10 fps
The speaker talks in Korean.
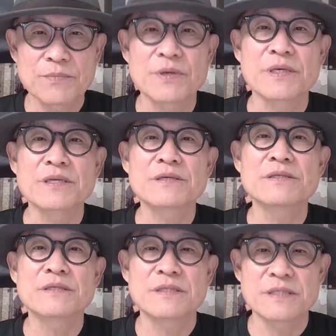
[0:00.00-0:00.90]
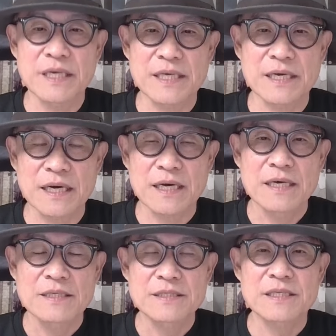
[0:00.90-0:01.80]
뭐 이런 얘기가
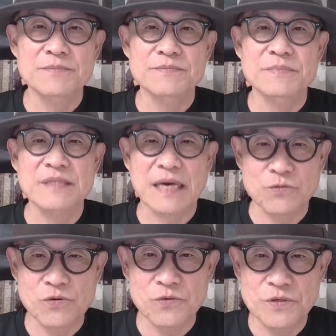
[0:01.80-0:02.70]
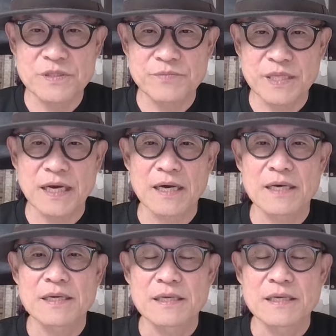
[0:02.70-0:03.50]
지금 나돌고 있습니다.